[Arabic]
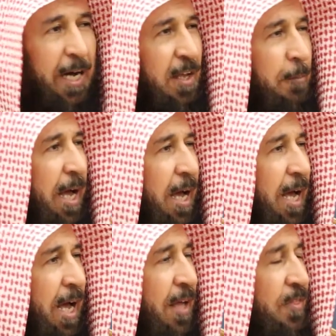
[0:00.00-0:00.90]
ختم
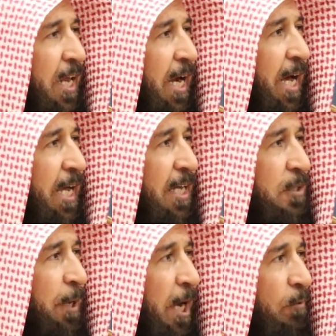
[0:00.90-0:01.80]
هذه
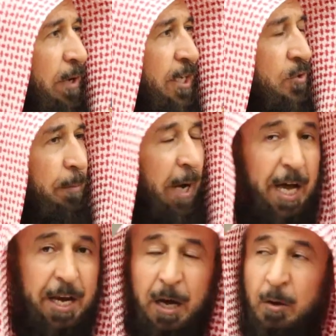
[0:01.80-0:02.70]
الآيات بقوله
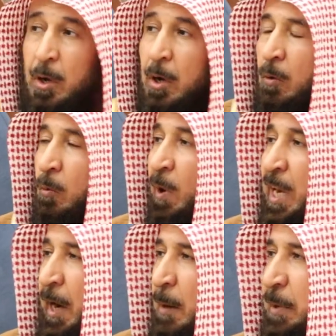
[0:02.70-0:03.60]
سبحانه
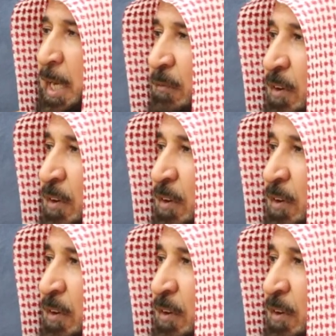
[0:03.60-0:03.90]
ولربك